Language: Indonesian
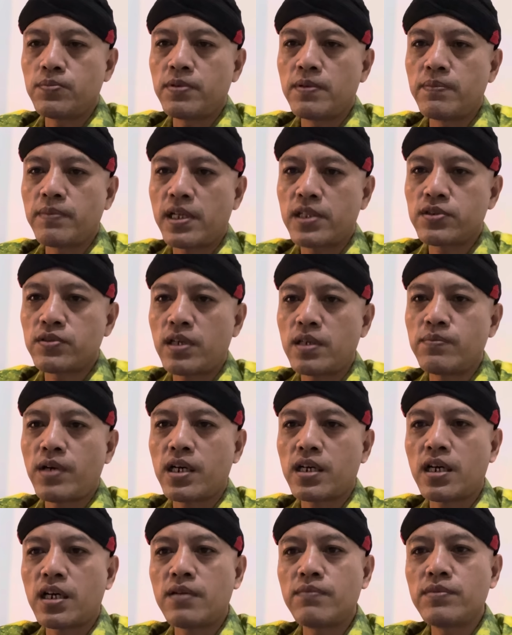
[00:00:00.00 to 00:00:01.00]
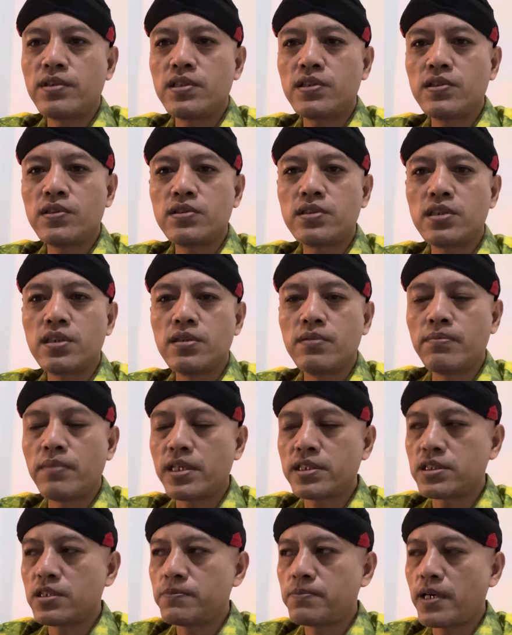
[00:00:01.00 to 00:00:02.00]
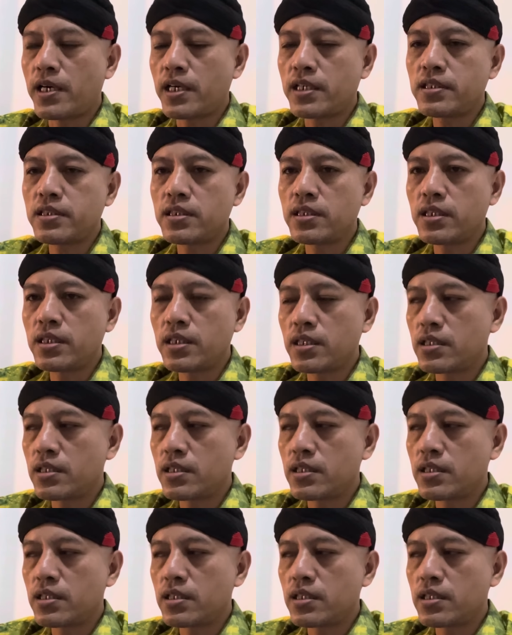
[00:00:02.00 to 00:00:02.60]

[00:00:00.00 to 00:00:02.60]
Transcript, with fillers: pemalsuan makam itu di masif banget di